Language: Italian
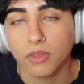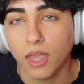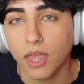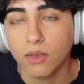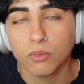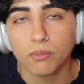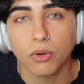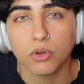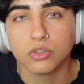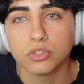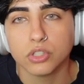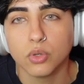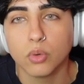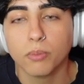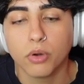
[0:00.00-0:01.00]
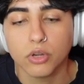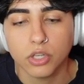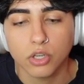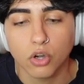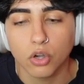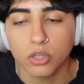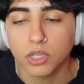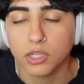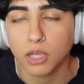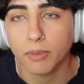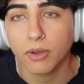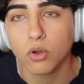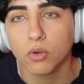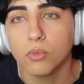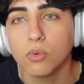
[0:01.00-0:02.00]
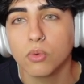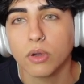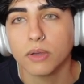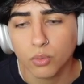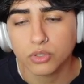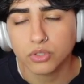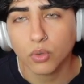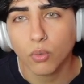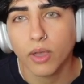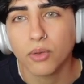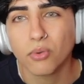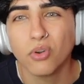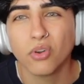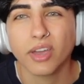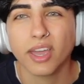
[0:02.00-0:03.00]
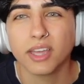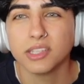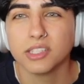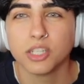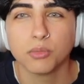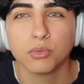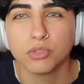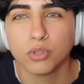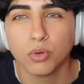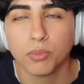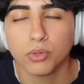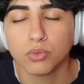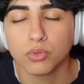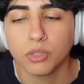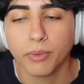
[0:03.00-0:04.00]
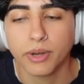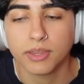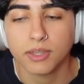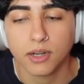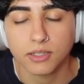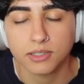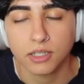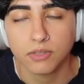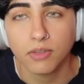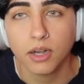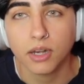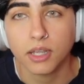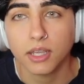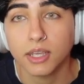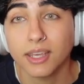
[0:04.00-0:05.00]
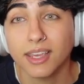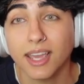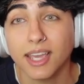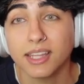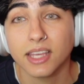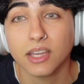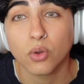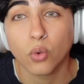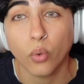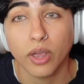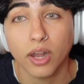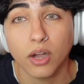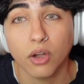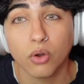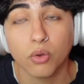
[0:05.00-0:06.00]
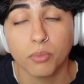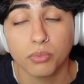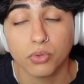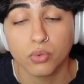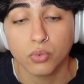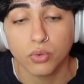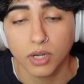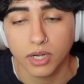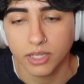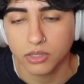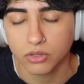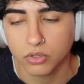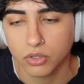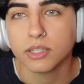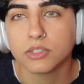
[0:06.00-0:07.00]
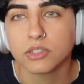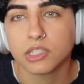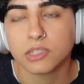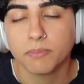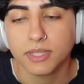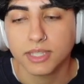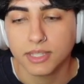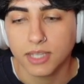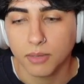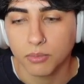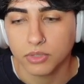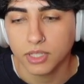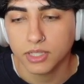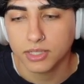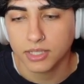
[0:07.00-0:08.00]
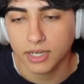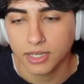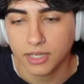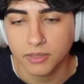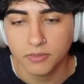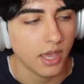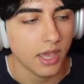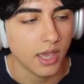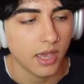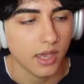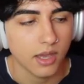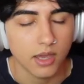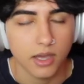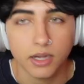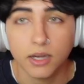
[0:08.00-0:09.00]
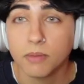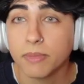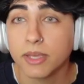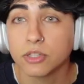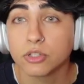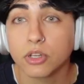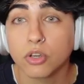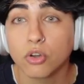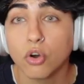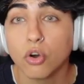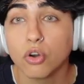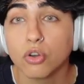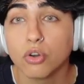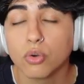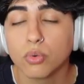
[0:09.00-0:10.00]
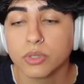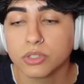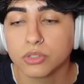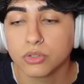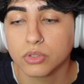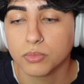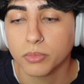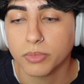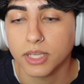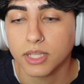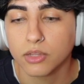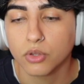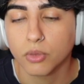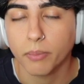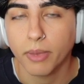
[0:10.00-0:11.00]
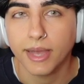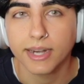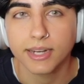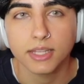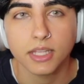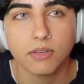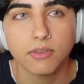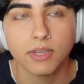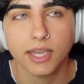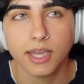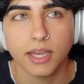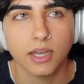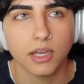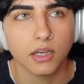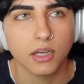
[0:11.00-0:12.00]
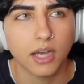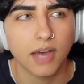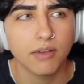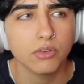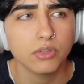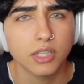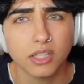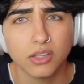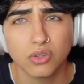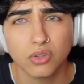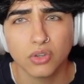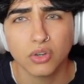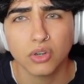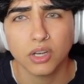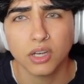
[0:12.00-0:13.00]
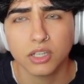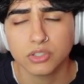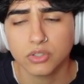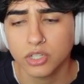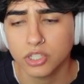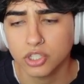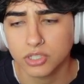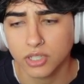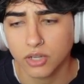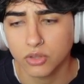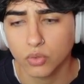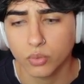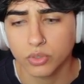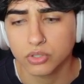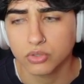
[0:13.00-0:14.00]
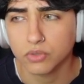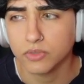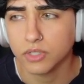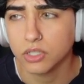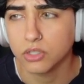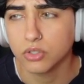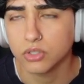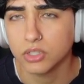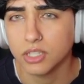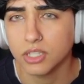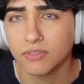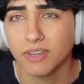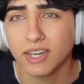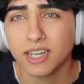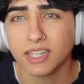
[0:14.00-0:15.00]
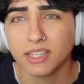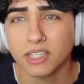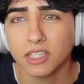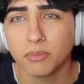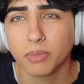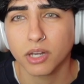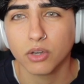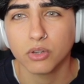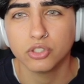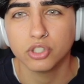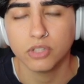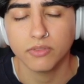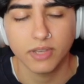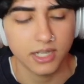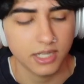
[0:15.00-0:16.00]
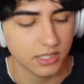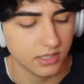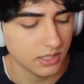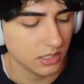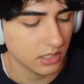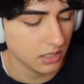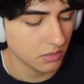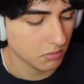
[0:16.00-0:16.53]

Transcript: è un po' così, un po' un'incognita, ma comunque questo qua è quello che diciamo usano un po' tutti per entrare nei server ricchi ed è quello più lento. Adesso aspettiamo di entrare e eh, nel mentre colgo questo momento per dirvi che avevo detto, uh, sto registrando questo video di venerdì perché oggi è venerdì